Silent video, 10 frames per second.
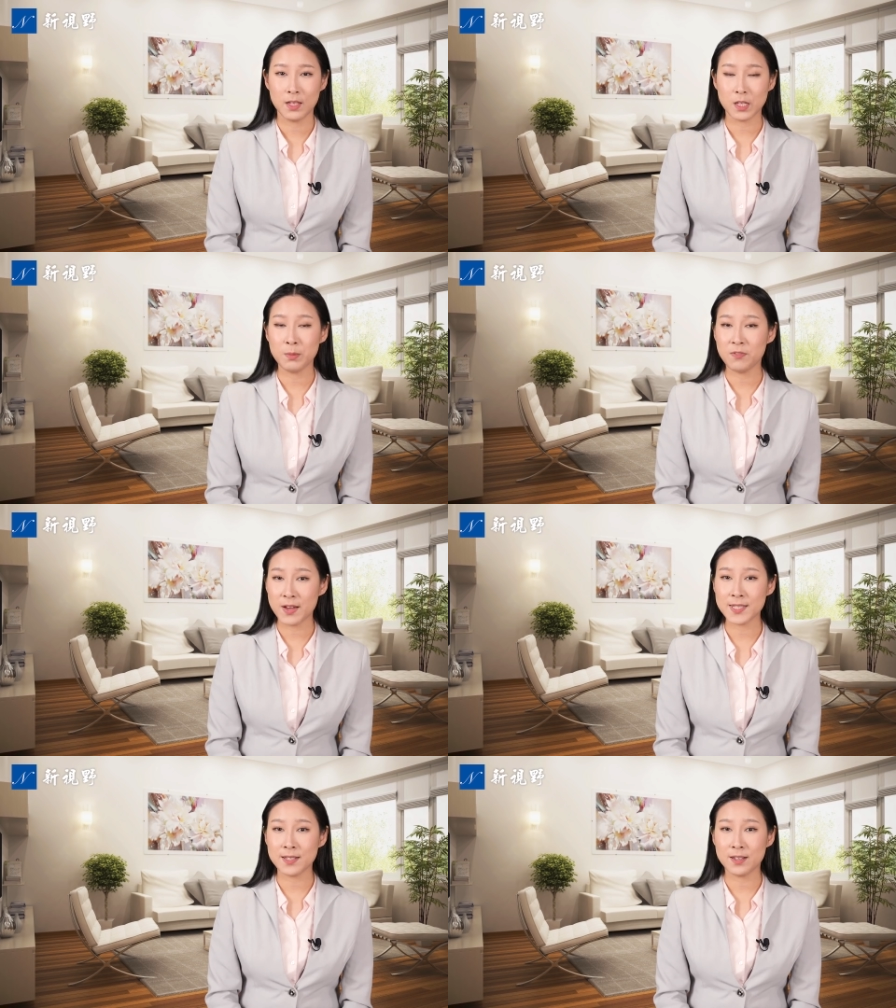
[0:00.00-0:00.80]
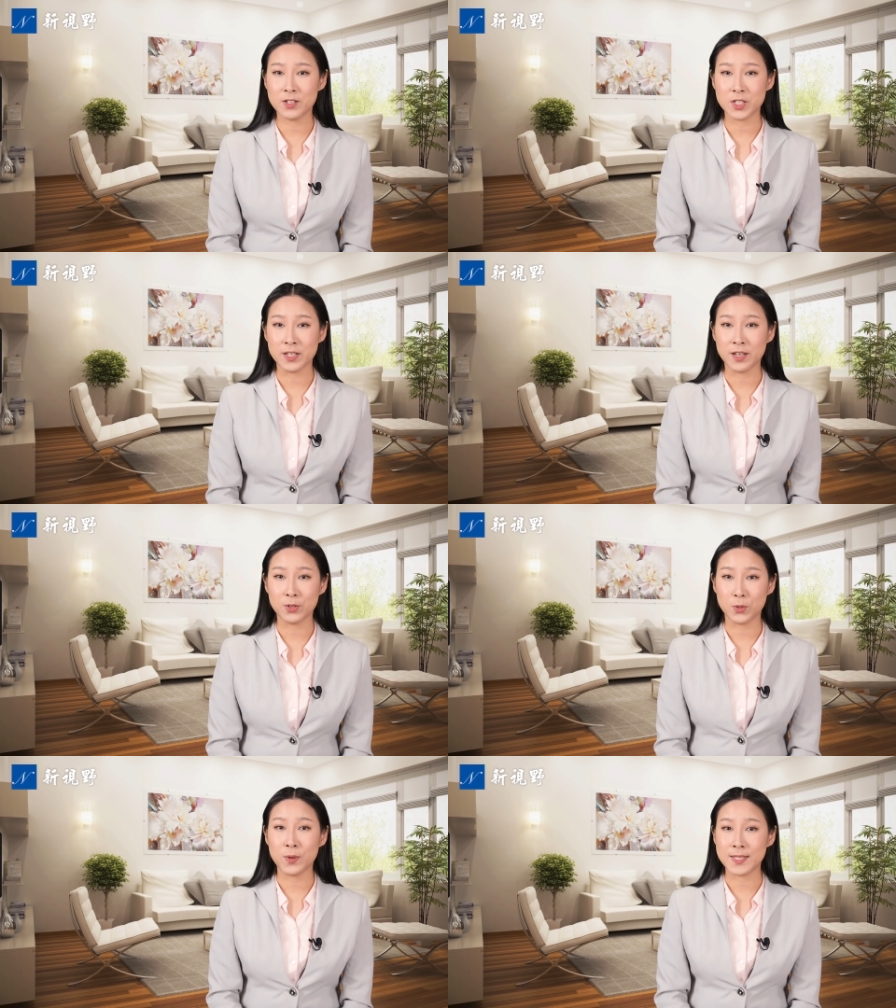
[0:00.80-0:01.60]
他们发现了这一个
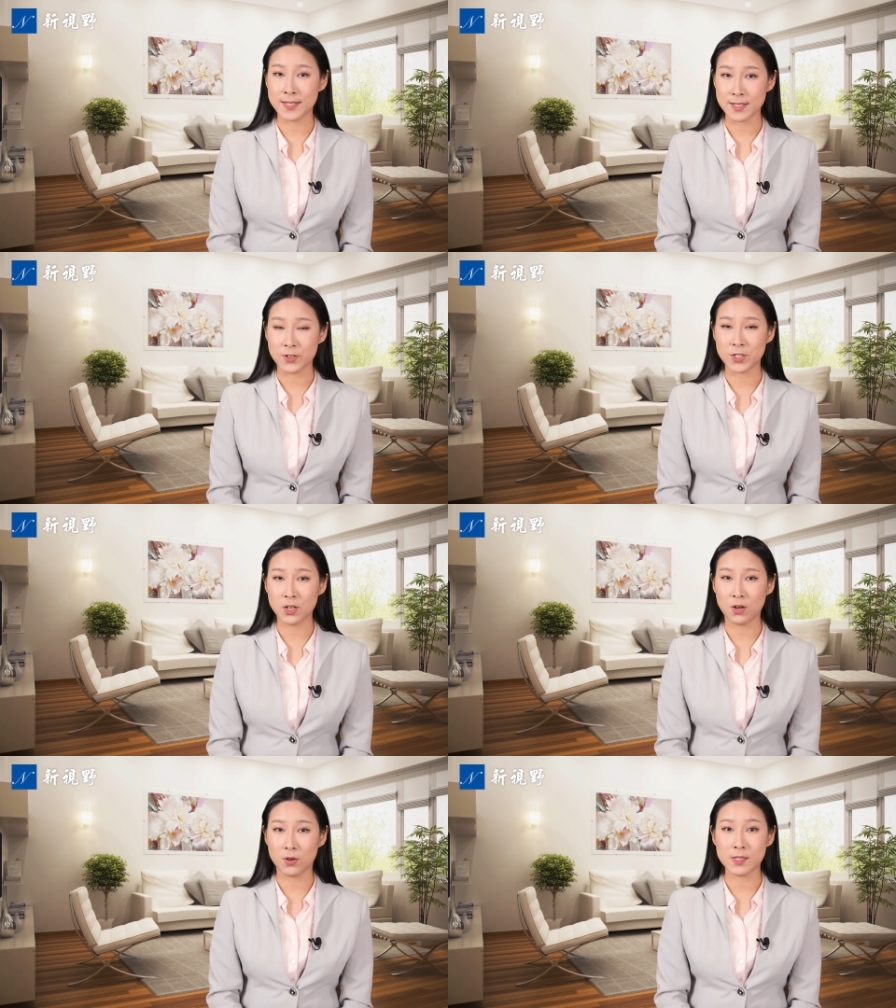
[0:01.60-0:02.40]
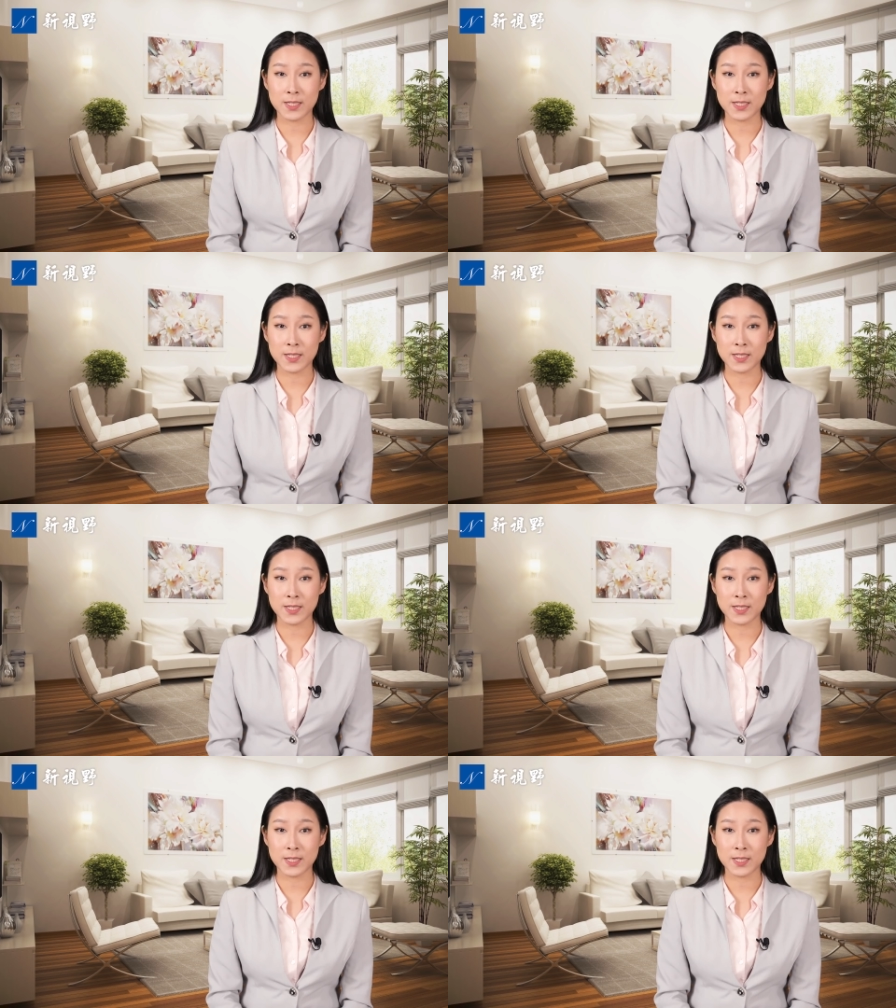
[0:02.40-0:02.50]
鱼尾现象之后，